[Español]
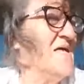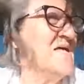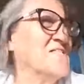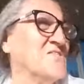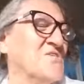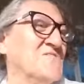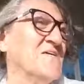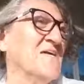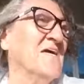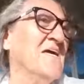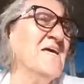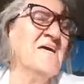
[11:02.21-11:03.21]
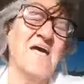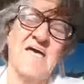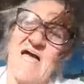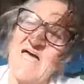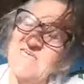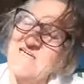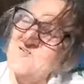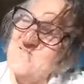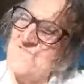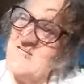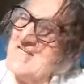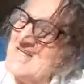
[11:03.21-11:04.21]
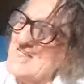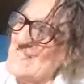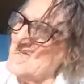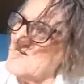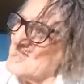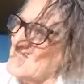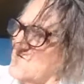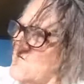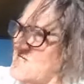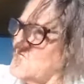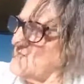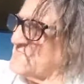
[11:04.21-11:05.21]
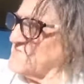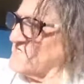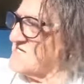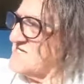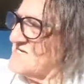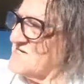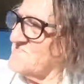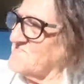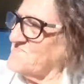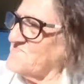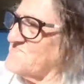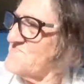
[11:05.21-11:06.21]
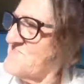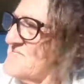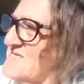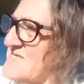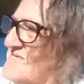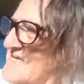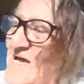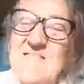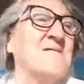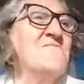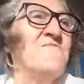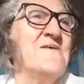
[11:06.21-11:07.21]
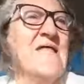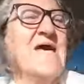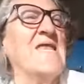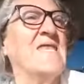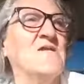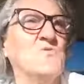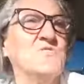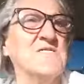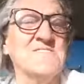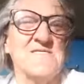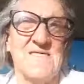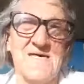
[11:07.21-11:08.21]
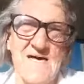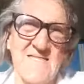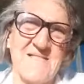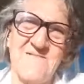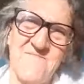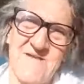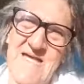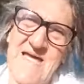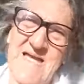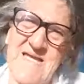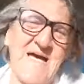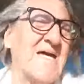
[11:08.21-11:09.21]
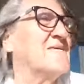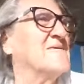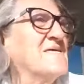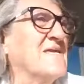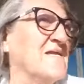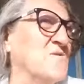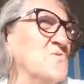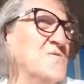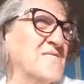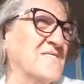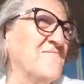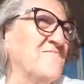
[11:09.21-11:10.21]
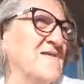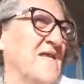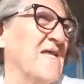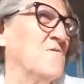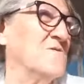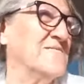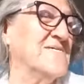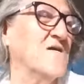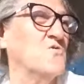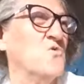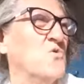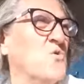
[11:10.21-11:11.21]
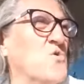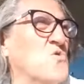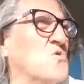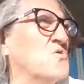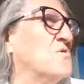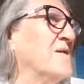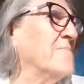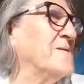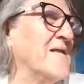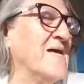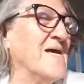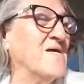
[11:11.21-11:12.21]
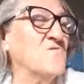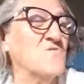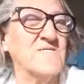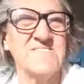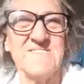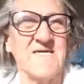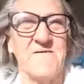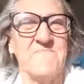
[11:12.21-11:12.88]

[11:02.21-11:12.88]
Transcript: Entonces, eh, hay algo bien divertido en eso porque em, hasta el final la lucha se da, hasta el final. Hay que dar la lucha hasta el final, aunque sea con los ojos, con la mirada, con lo que sea.